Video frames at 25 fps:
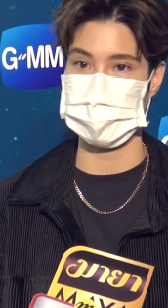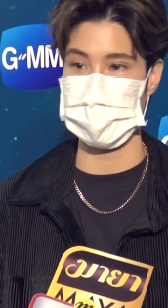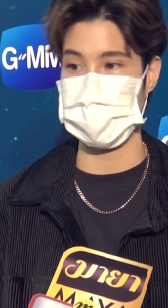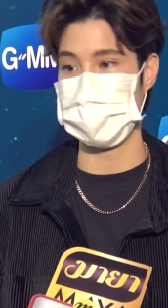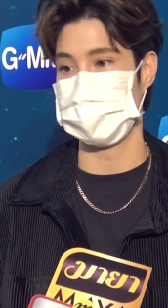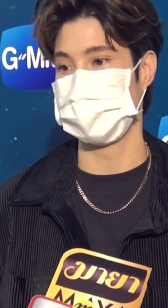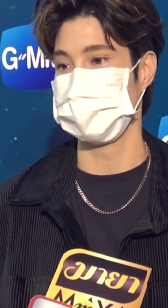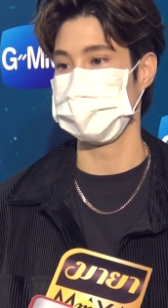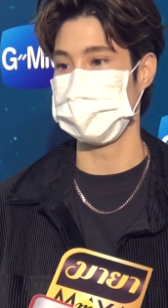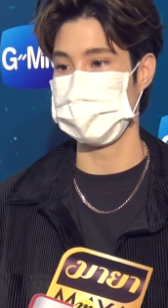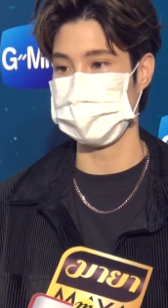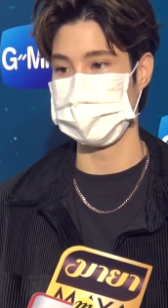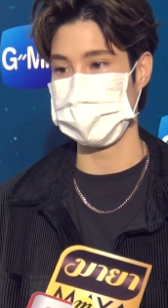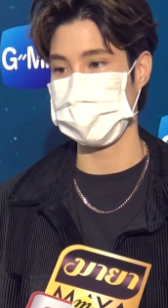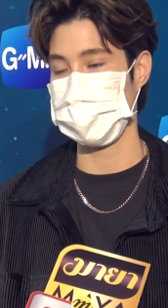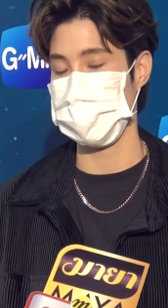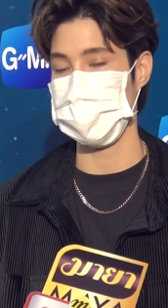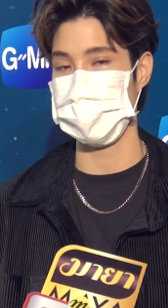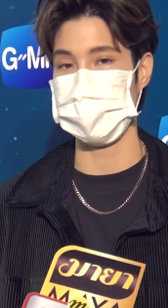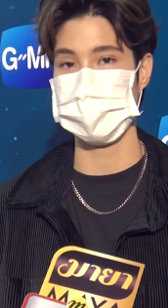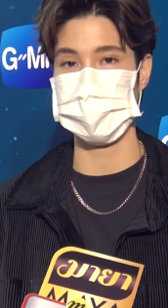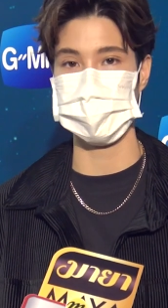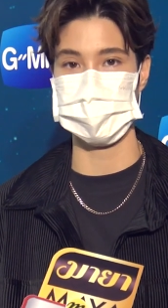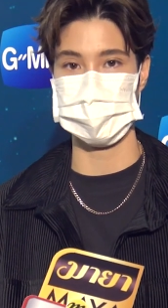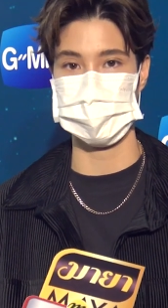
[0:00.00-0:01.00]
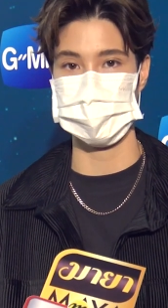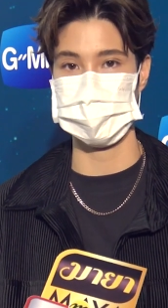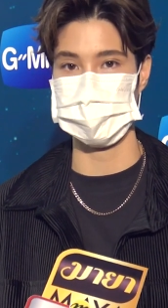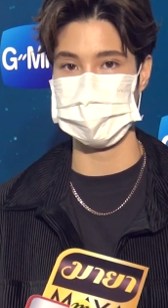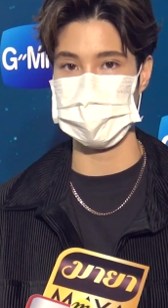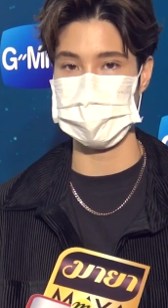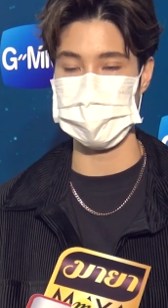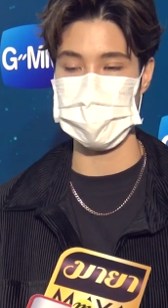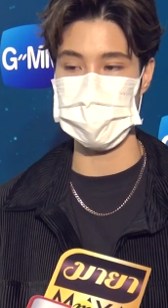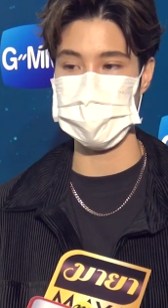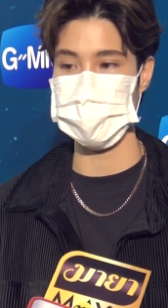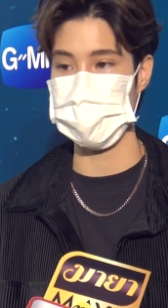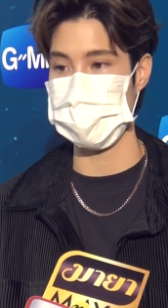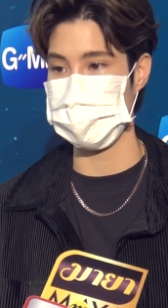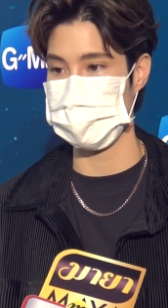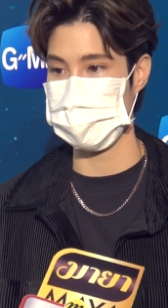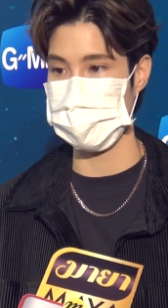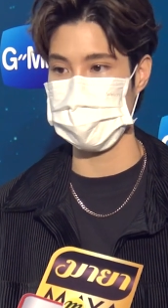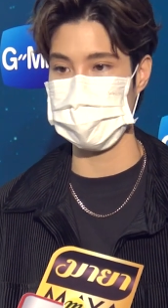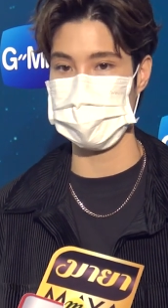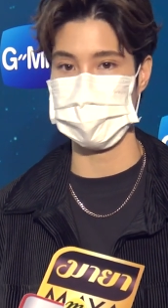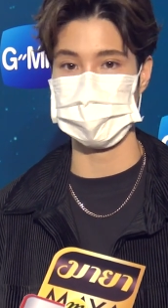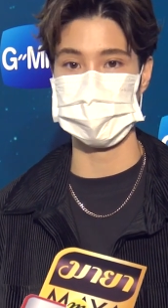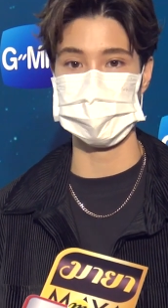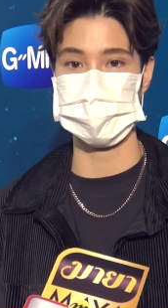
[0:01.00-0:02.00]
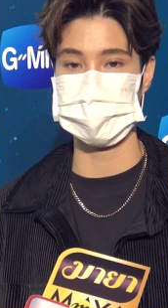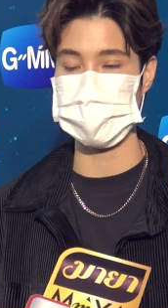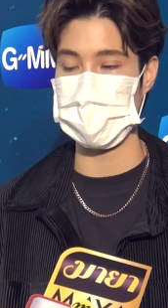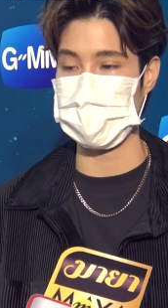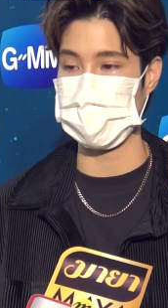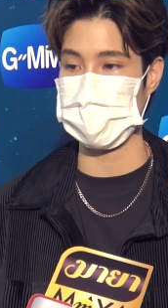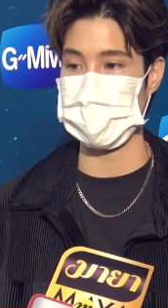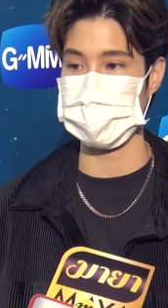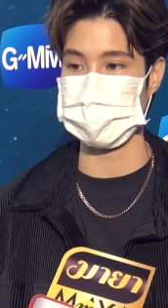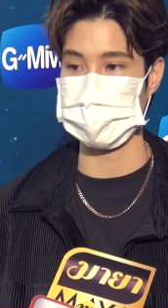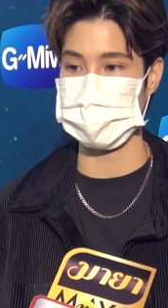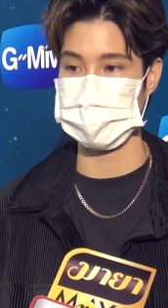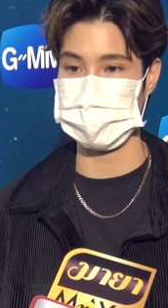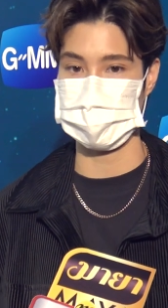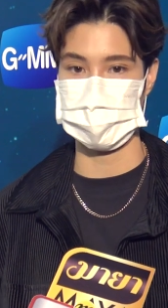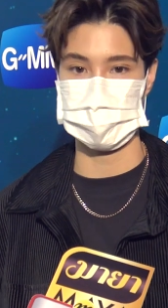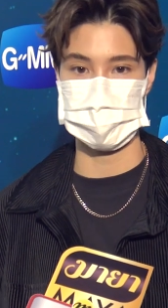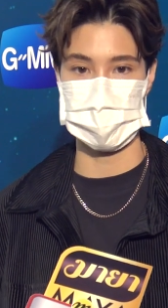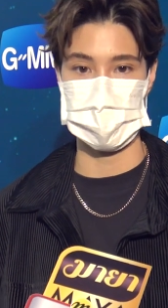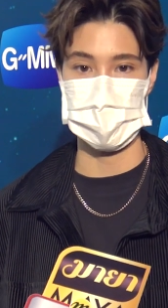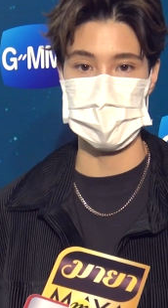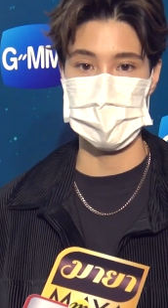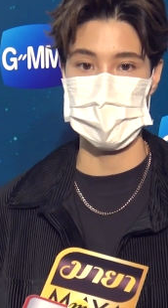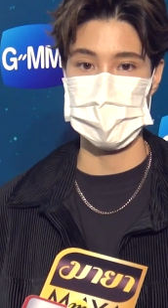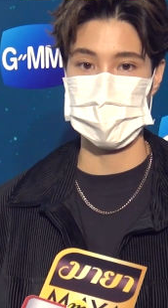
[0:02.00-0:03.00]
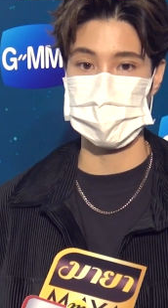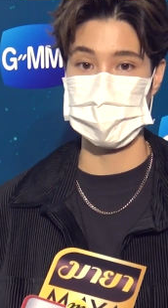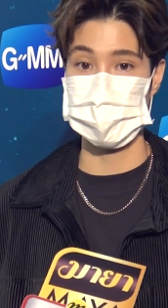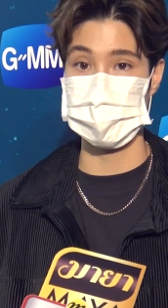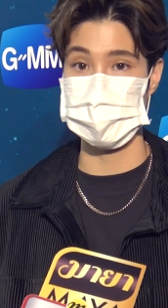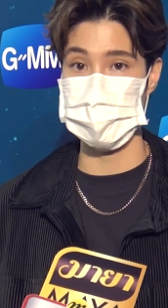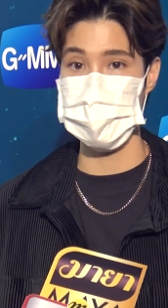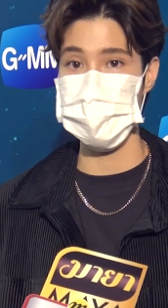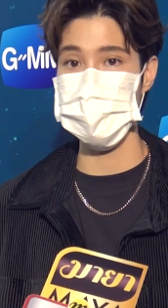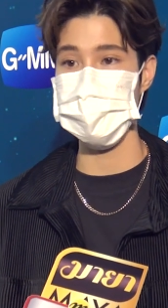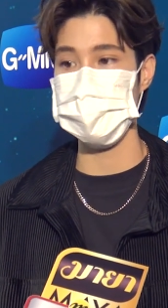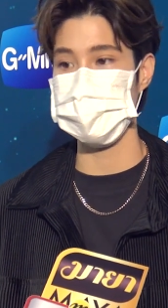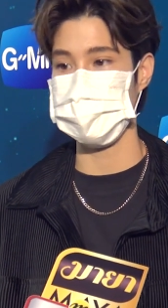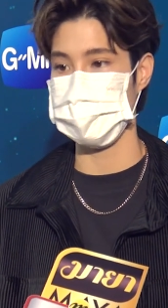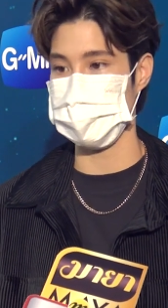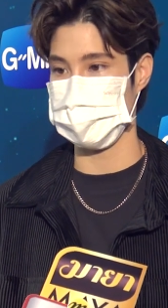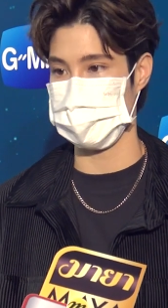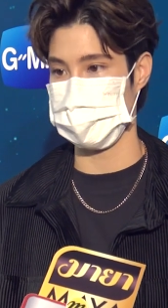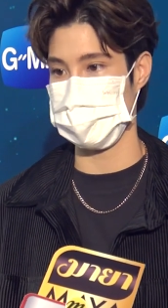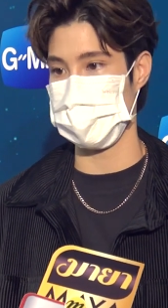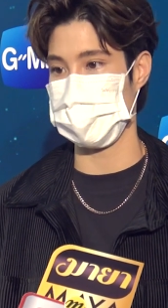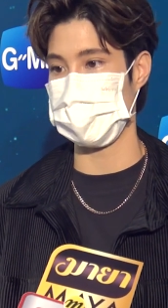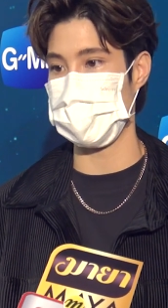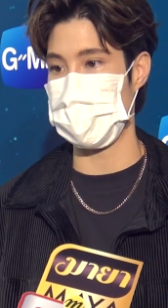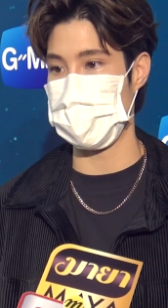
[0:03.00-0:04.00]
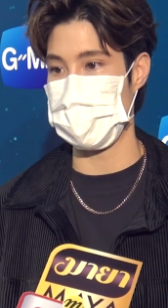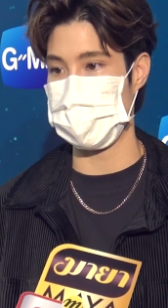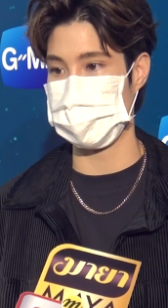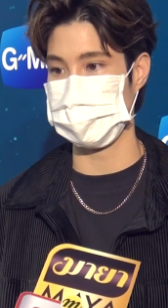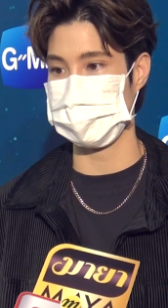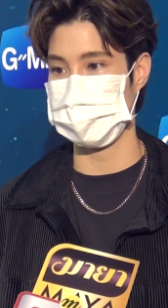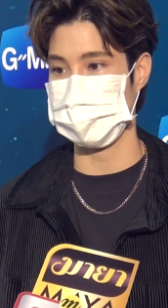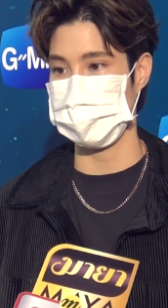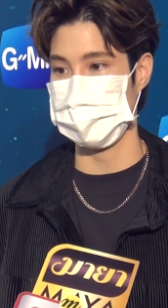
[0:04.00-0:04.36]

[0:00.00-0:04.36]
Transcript: อ่ะเอาง่ายๆถ้าเกิดคุณเป็นเพศชายเพศหญิงคุณแต่งงานกันแต่ว่าคุณไม่มีสิทธิ์ในการ